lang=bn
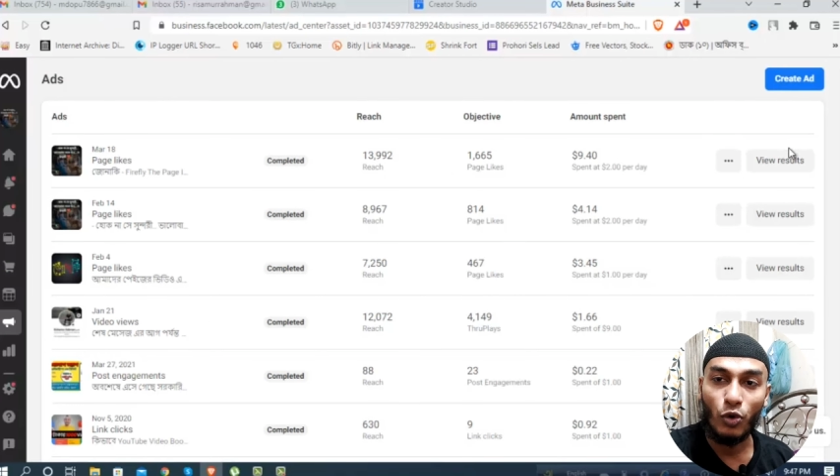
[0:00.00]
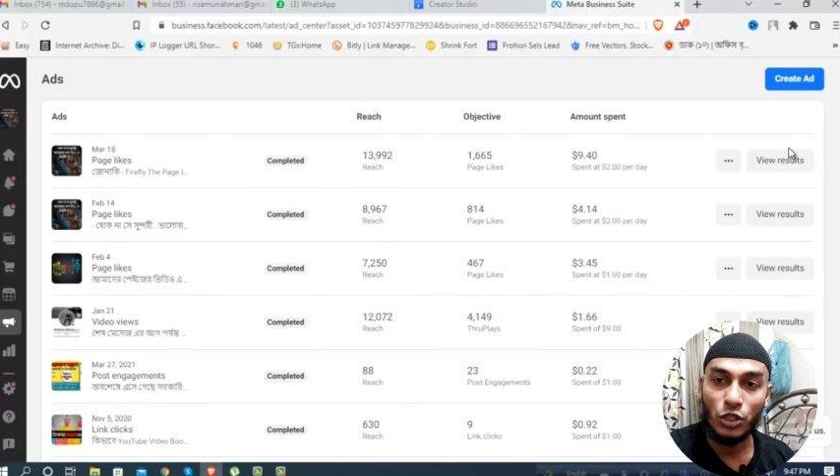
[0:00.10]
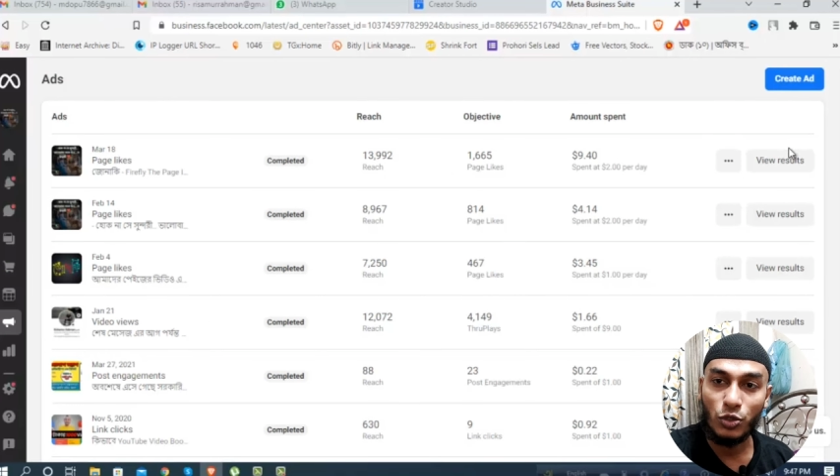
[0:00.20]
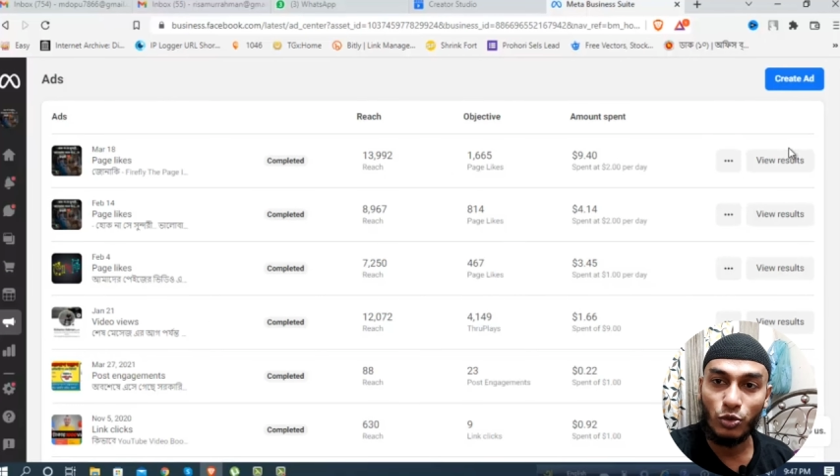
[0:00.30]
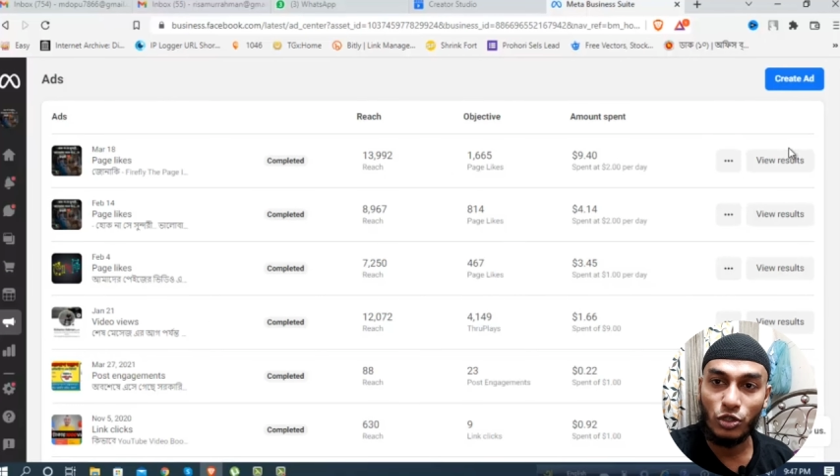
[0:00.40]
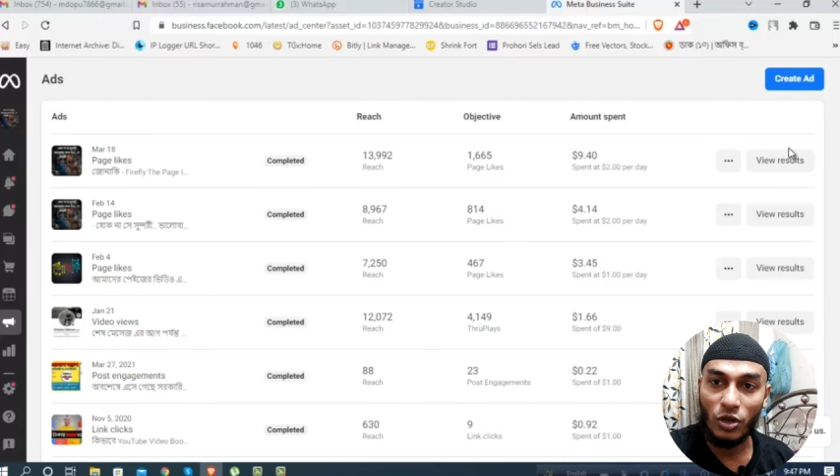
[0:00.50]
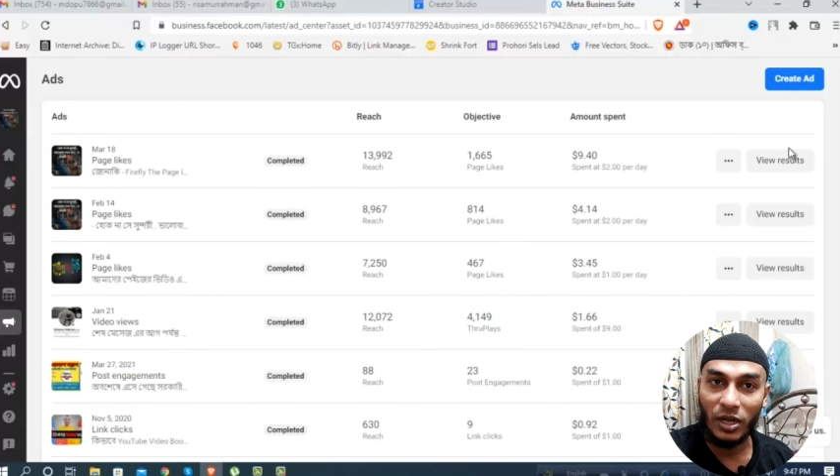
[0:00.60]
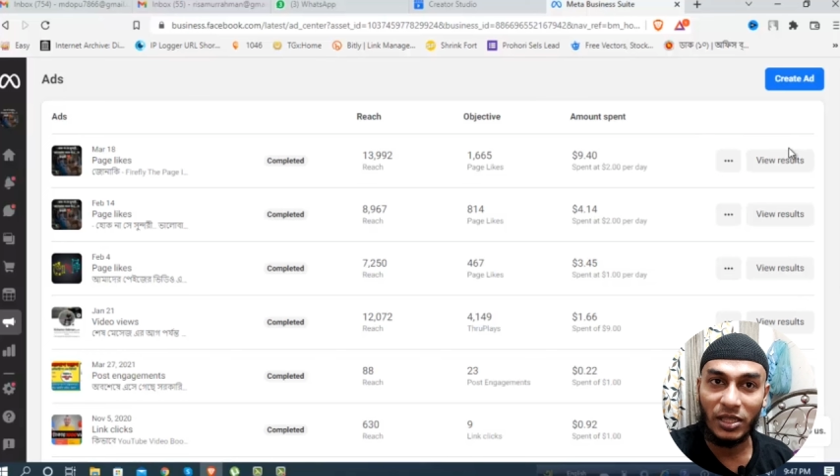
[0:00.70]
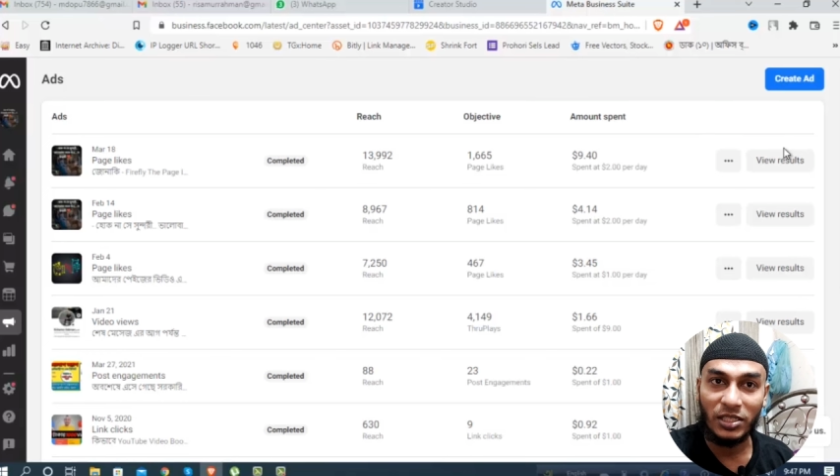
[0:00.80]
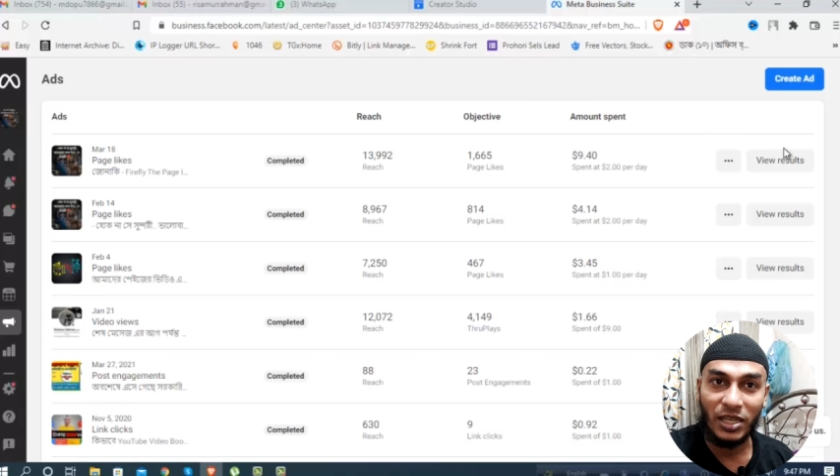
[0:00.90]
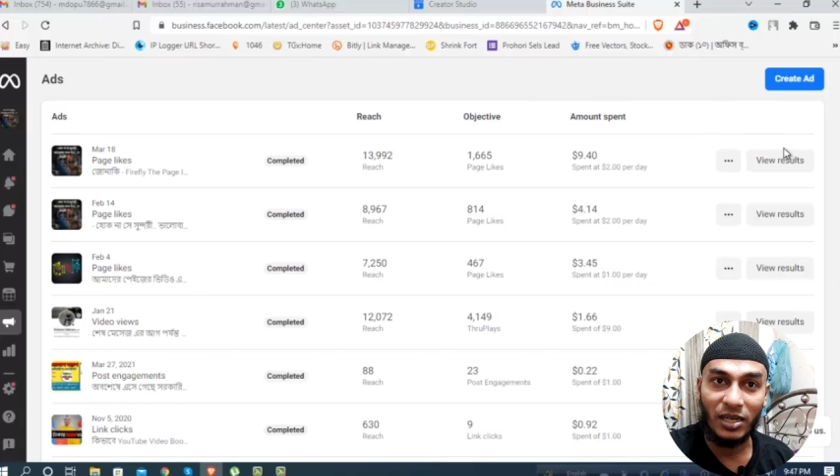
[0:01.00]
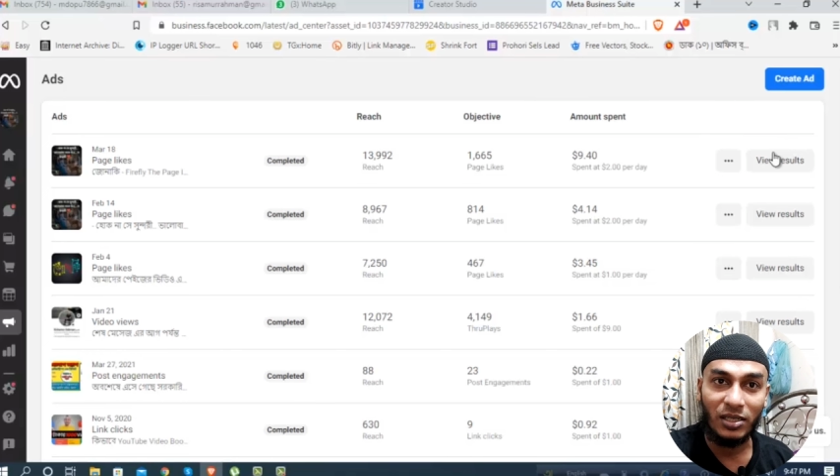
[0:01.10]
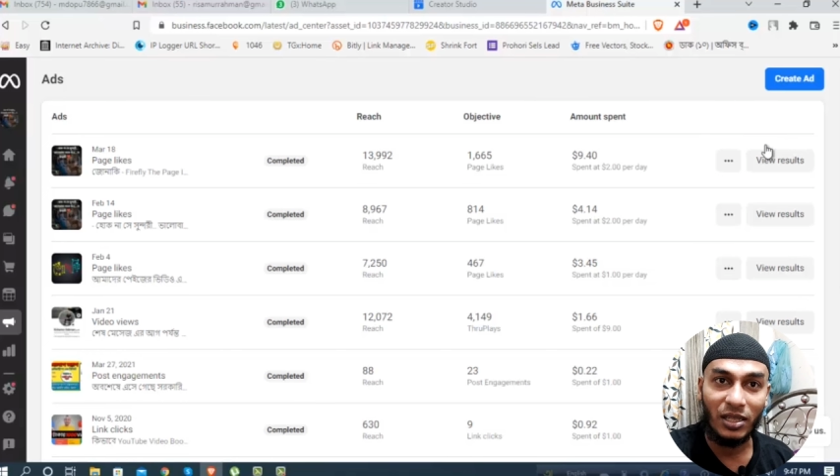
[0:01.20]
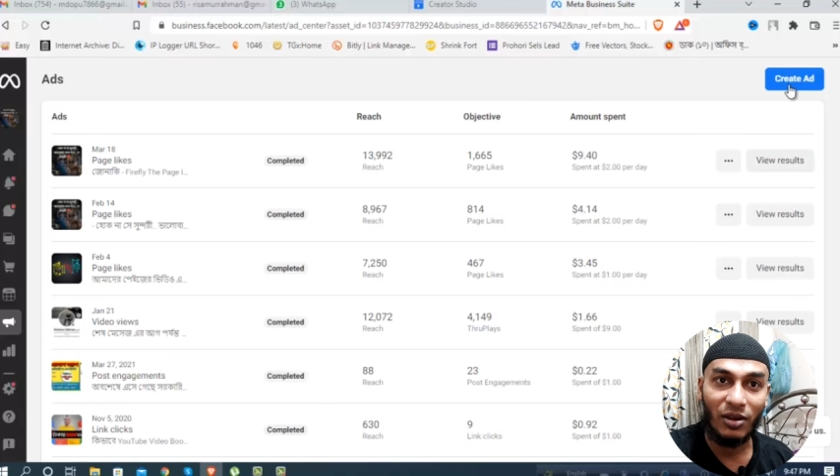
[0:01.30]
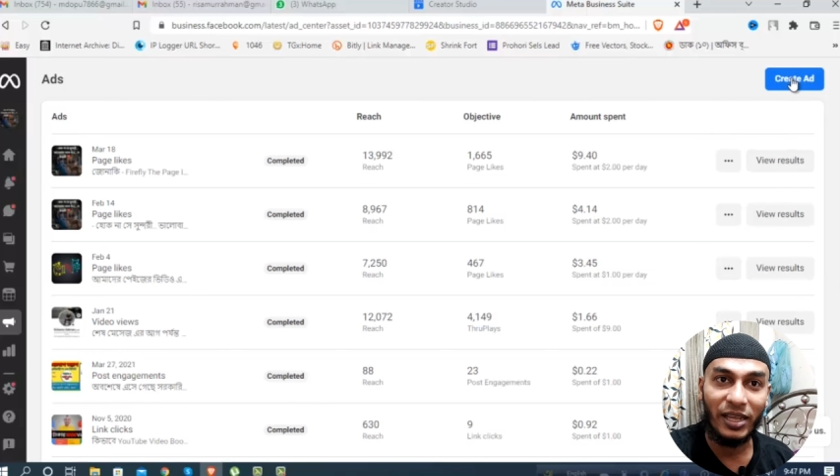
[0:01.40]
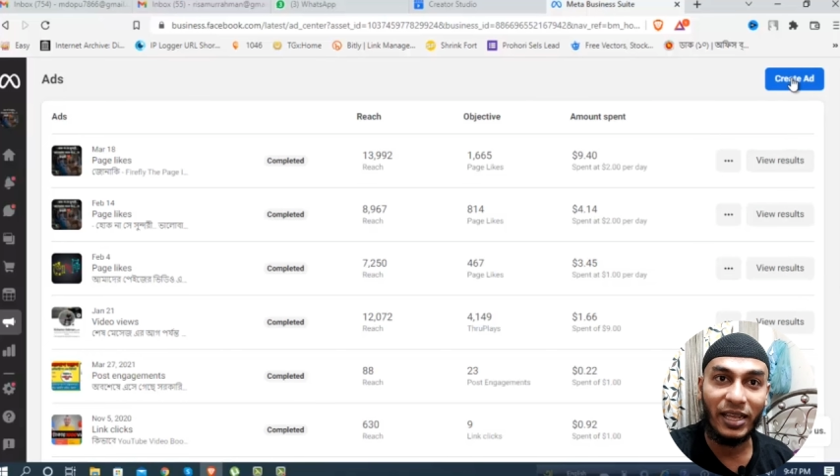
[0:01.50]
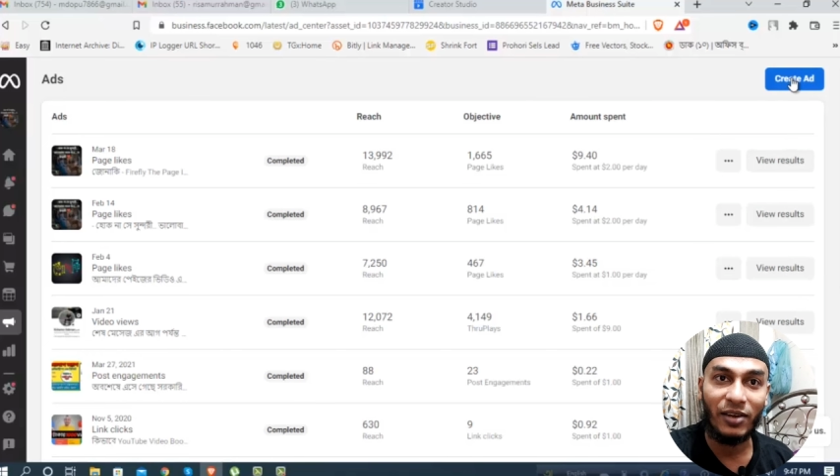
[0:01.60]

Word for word: পোস্ট বুস্ট করাতে চান তাহলে